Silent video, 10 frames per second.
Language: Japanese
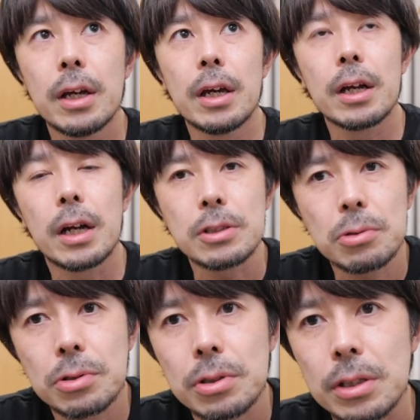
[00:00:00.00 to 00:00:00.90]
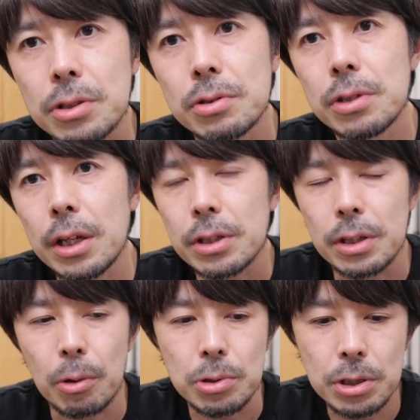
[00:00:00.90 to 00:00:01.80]
えー、画素数が少ないっ
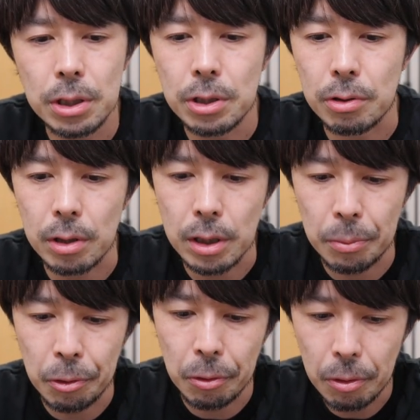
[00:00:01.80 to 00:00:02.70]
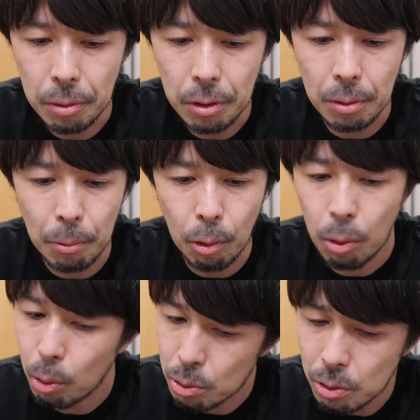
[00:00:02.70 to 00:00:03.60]
ておっしゃってる方も
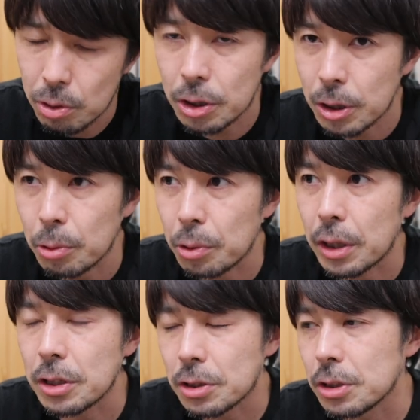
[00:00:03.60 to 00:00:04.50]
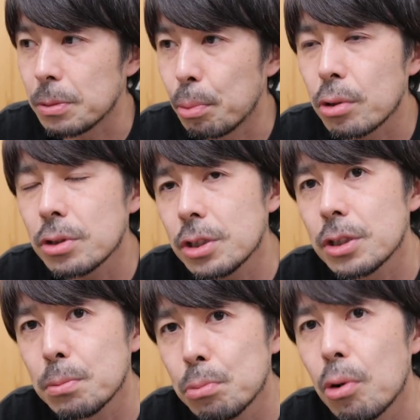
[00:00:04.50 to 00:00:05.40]
もうほとんど聞いたことないですし僕
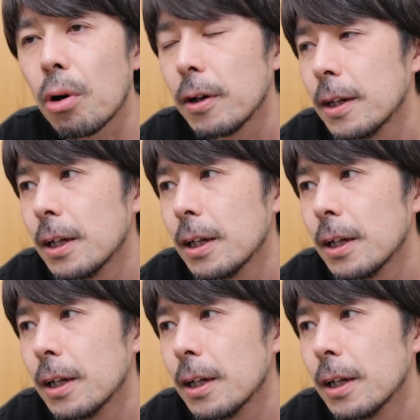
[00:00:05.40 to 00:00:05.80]
自身も